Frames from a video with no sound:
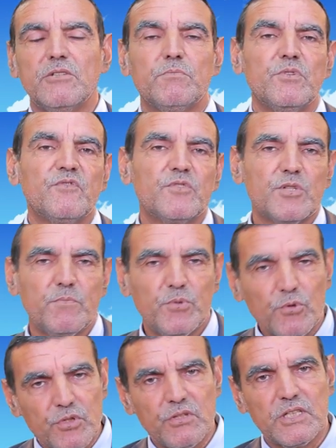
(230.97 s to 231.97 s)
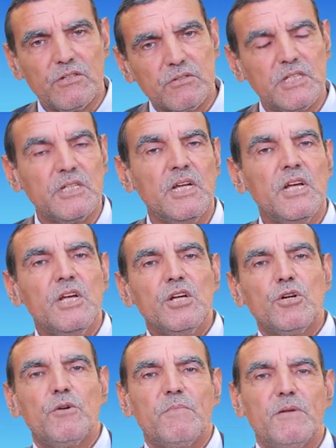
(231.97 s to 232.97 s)
ils peuvent se procurer donc des
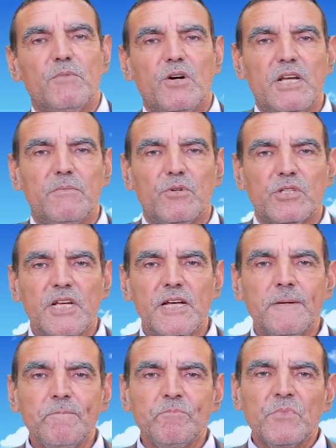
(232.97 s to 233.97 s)
compléments alimentaires.